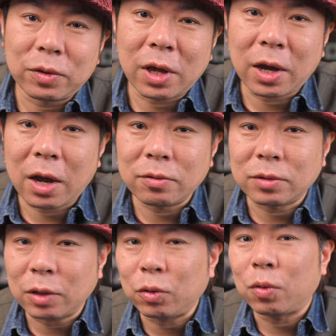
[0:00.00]
差がある
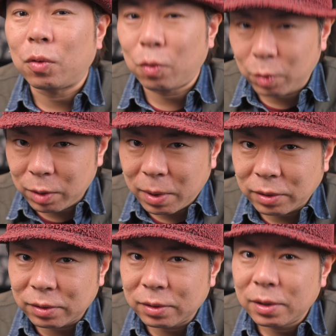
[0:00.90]
かと思いま
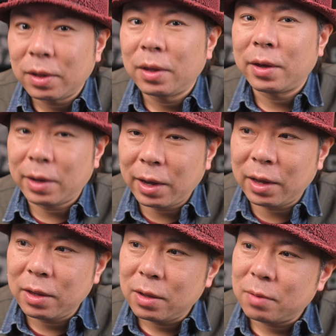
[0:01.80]
す。は
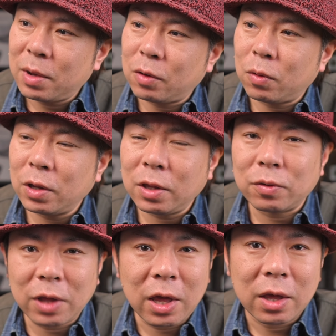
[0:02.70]
い。まあ、これで
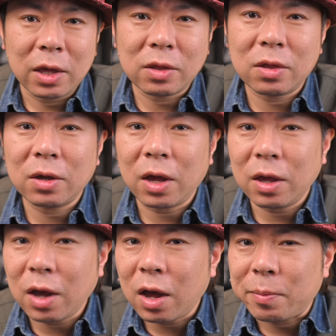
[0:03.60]
のね、違
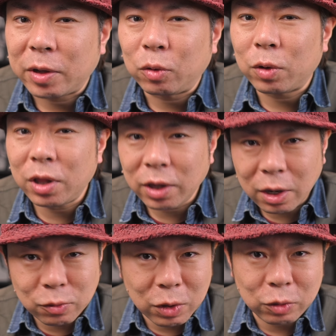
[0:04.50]
いが、まどれだけ
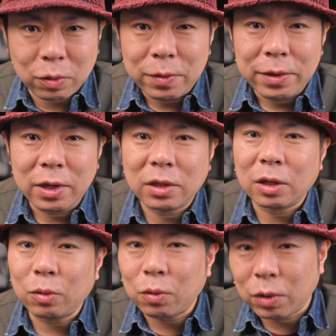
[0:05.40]
あるのかといっ
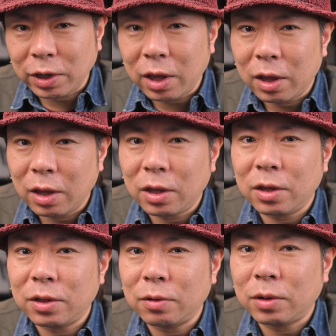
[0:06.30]
たところがね、気
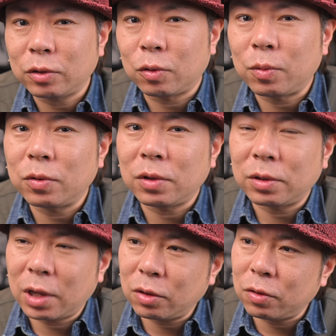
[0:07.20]
になるかと思うんで
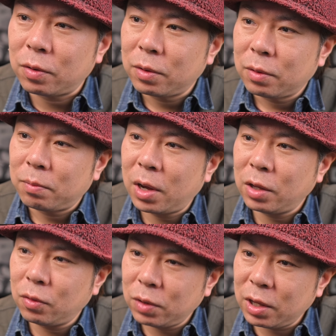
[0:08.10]
すけど、まあ、
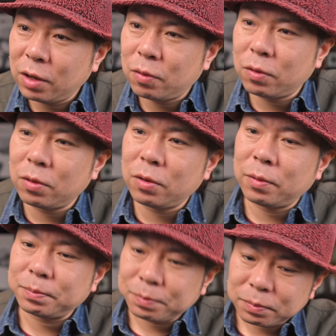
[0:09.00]
よりこ
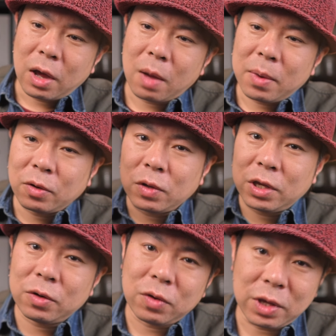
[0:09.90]
う、幅の
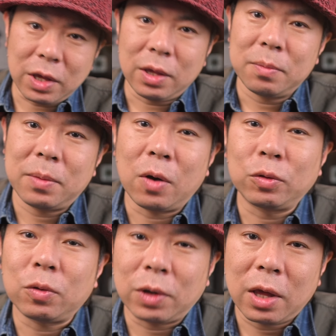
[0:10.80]
広いまあ、
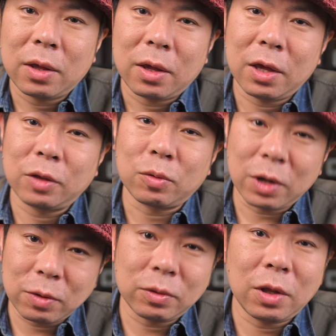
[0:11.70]
音をね、えー、
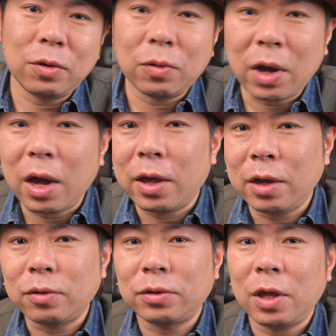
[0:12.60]
取れるっていうのが
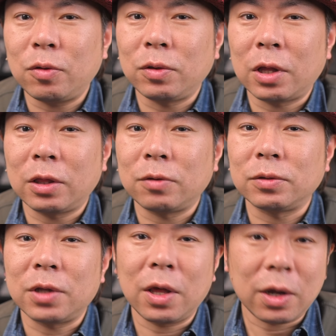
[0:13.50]
X8 になってる
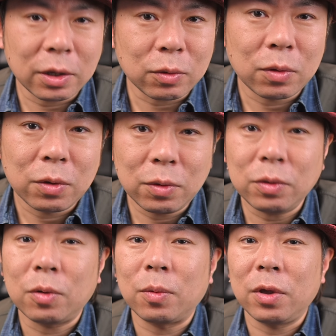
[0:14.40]
んじゃないかなというふう
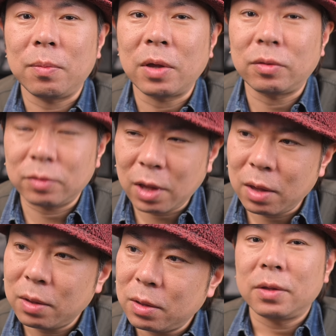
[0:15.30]
に思います
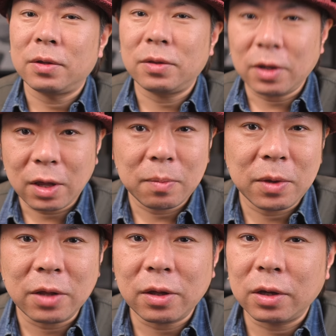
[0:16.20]
ね。実際ね、
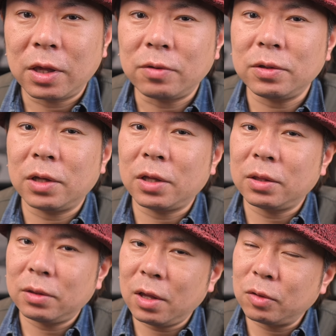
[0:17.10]
皆さんが聞くにあ
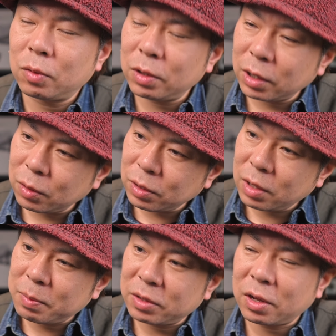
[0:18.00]
たってどれだけの
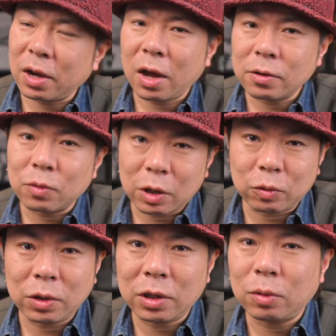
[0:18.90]
ね、まあ、差があるのか
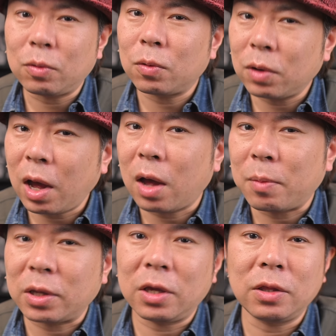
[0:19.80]
といったところが、
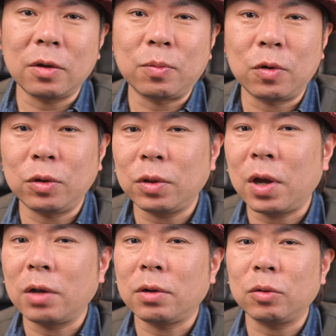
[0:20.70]
まあ、気になるポイントで
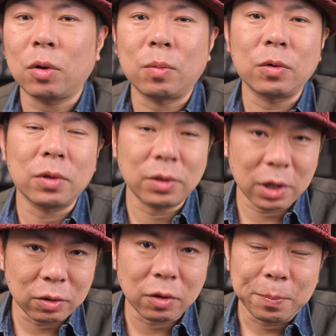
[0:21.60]
はあるかとは思うんです
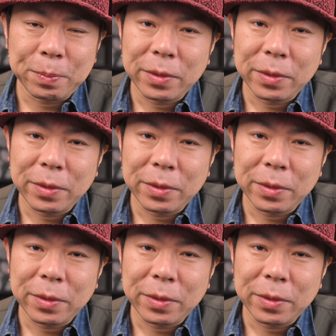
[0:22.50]
けど、